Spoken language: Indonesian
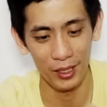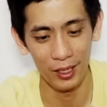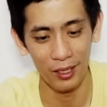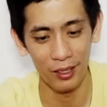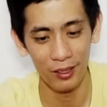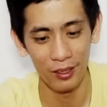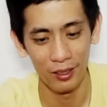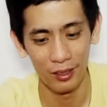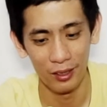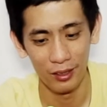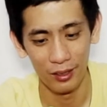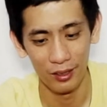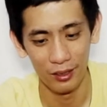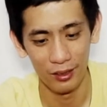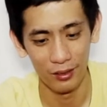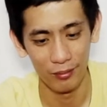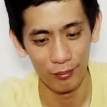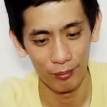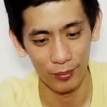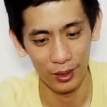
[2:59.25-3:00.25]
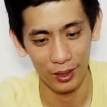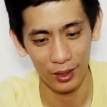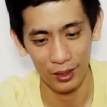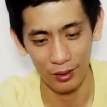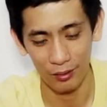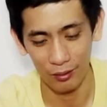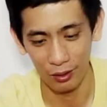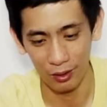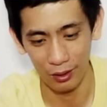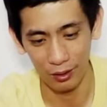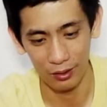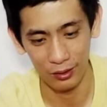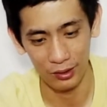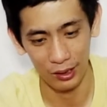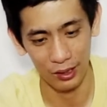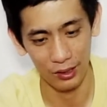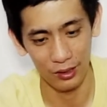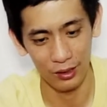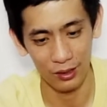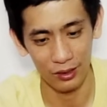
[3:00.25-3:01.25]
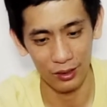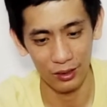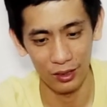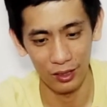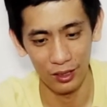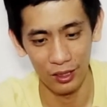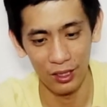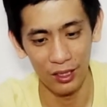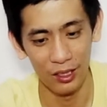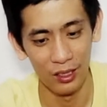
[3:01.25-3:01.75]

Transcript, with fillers: ya mereka agak satu sendiri